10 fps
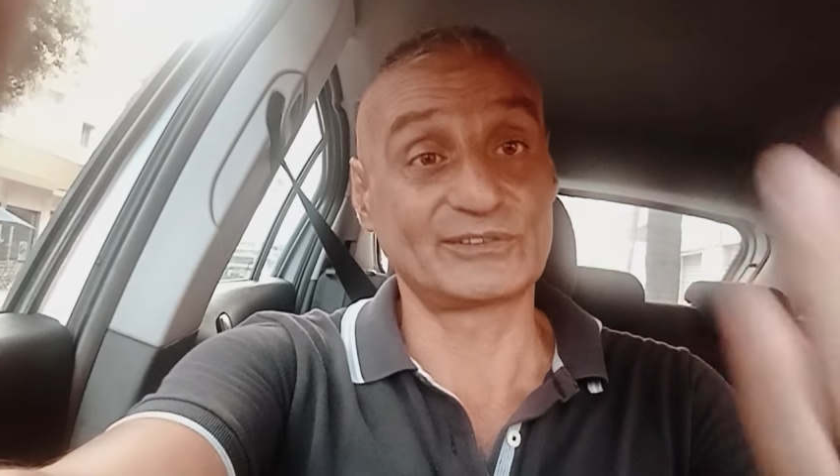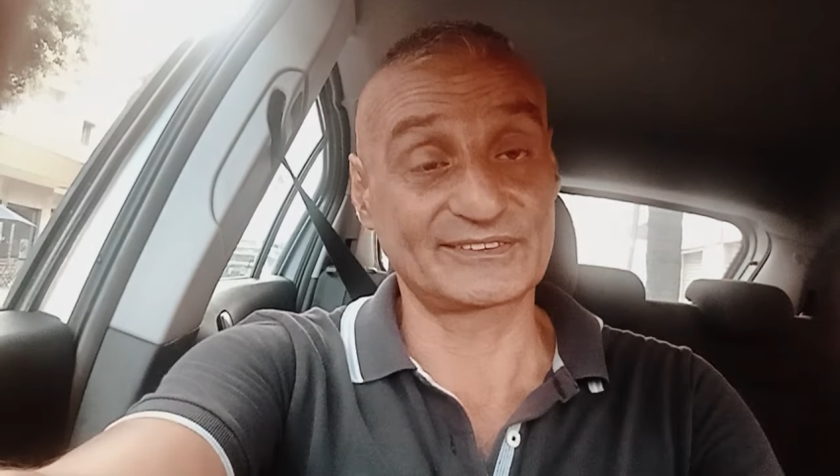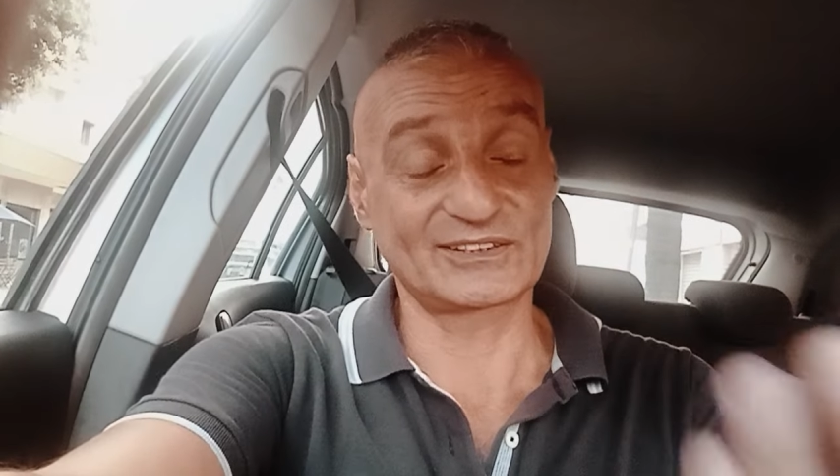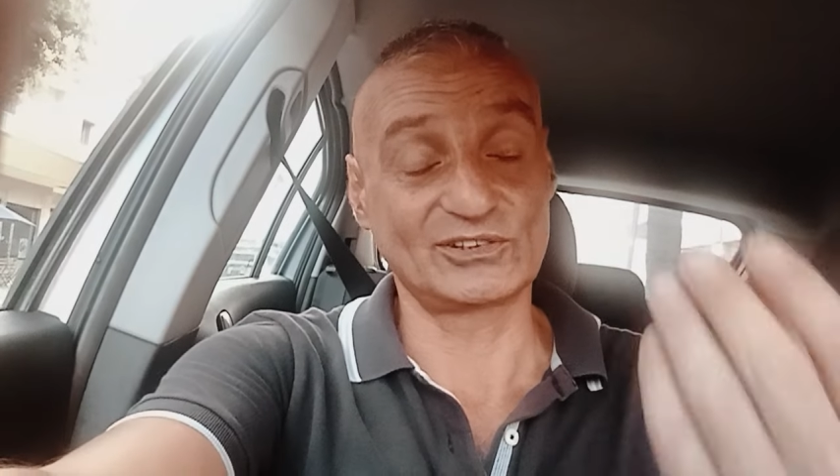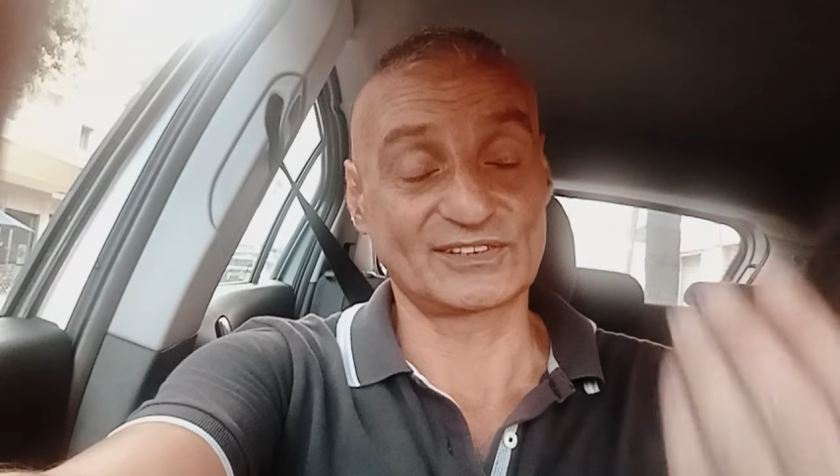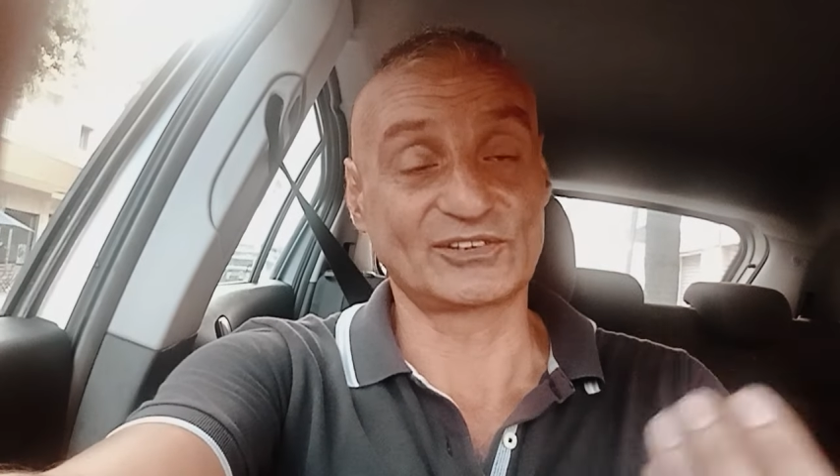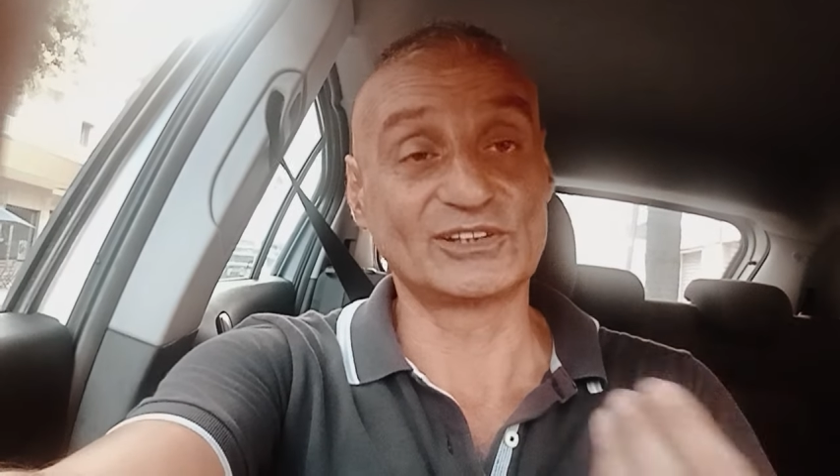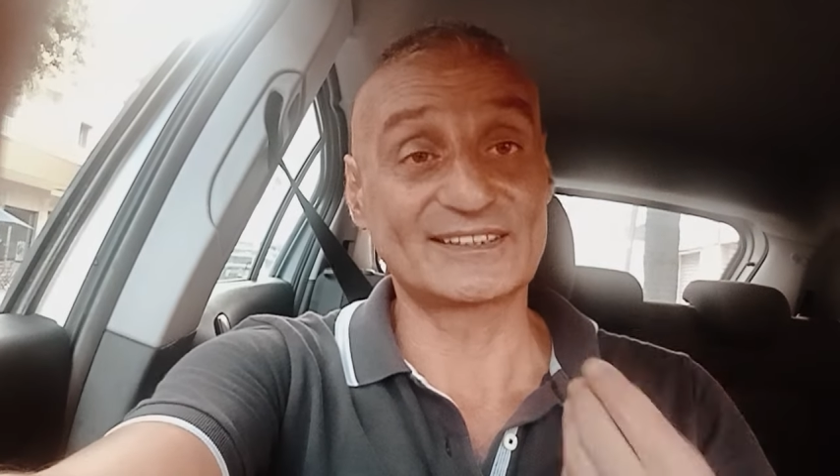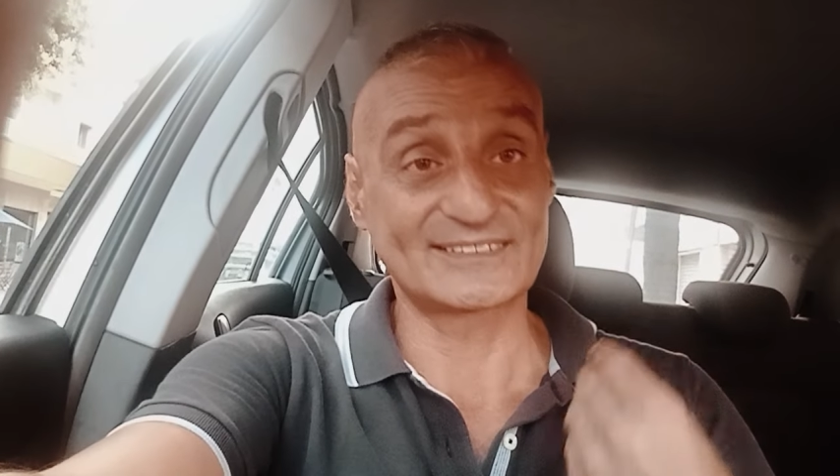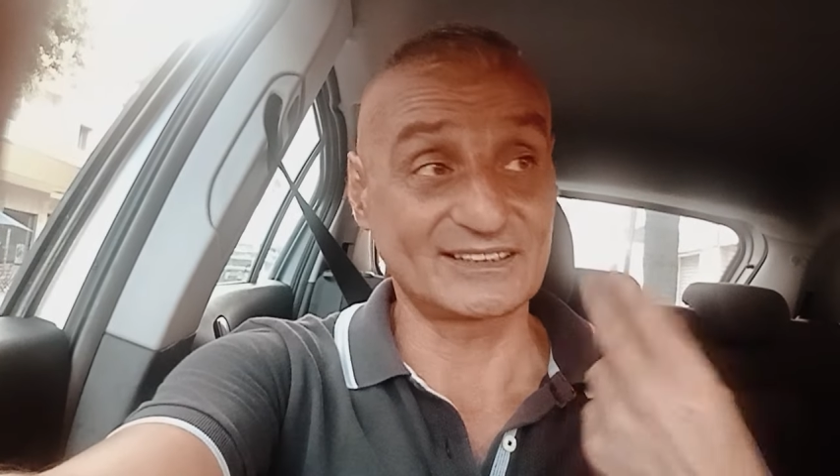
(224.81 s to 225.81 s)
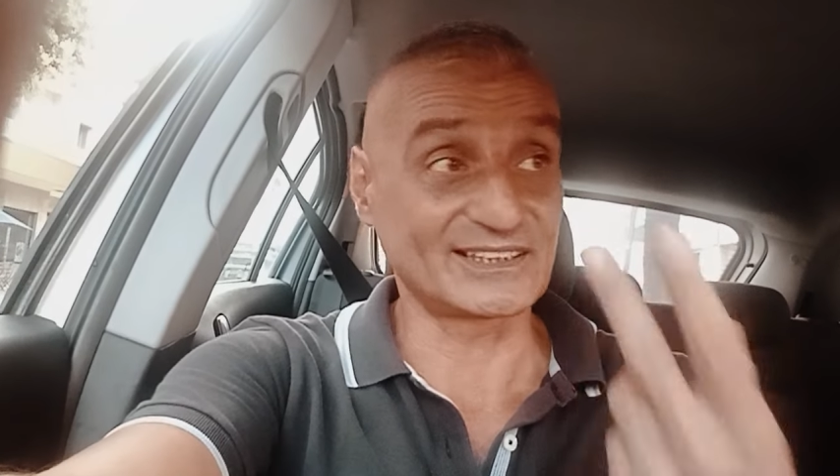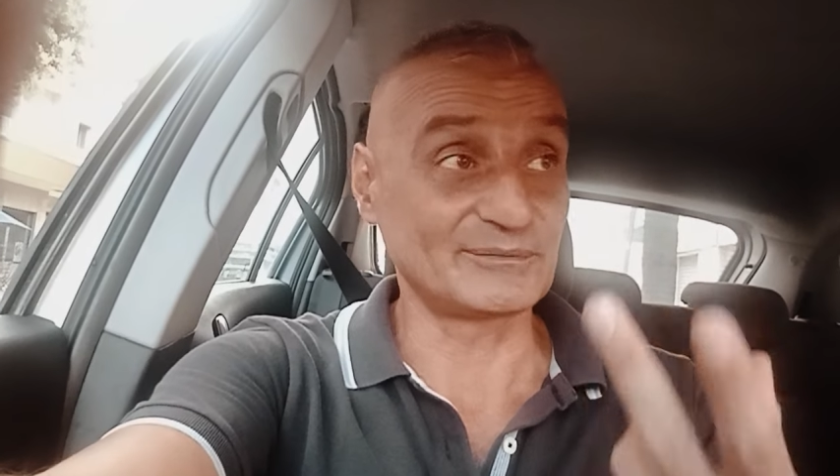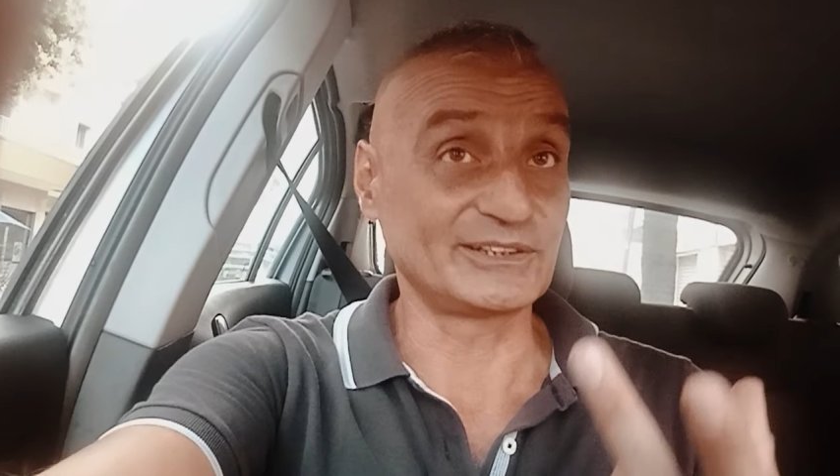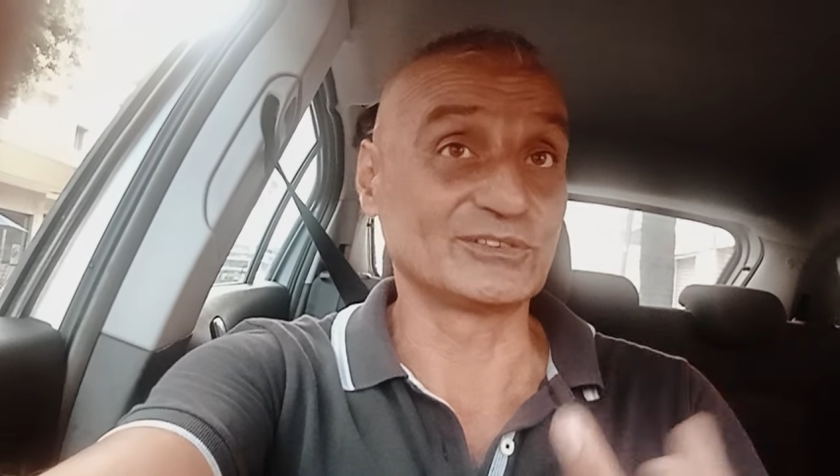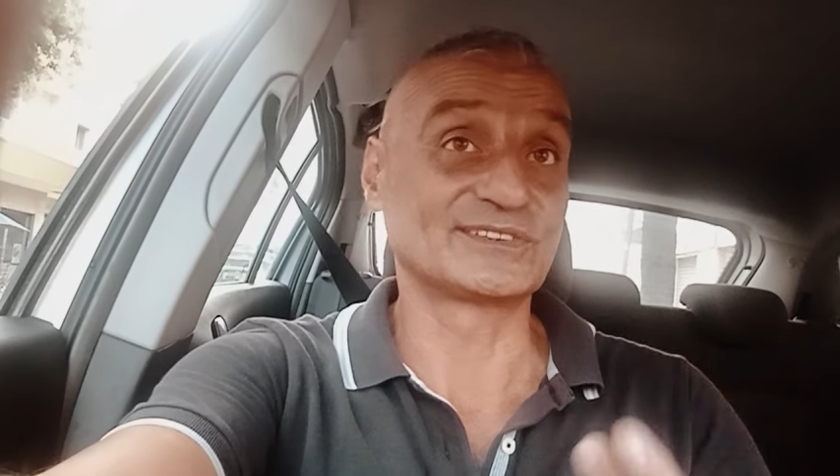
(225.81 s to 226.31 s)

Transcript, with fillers: questa cosa non la state capendo,